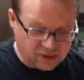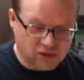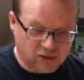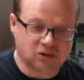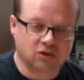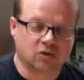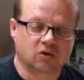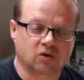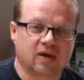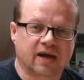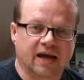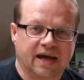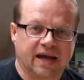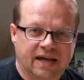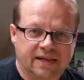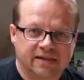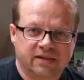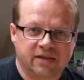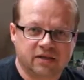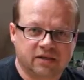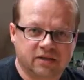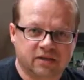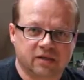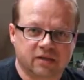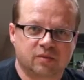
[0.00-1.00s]
auch so
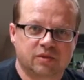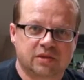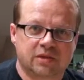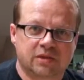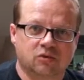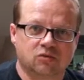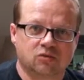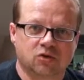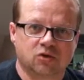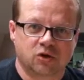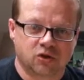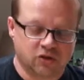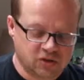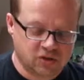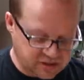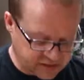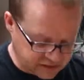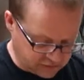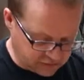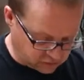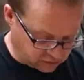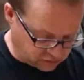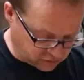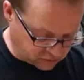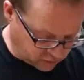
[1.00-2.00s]
Grate, die ein bisschen unschön
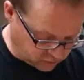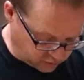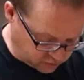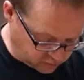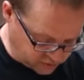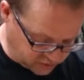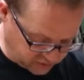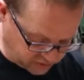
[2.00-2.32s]
sind und da kann man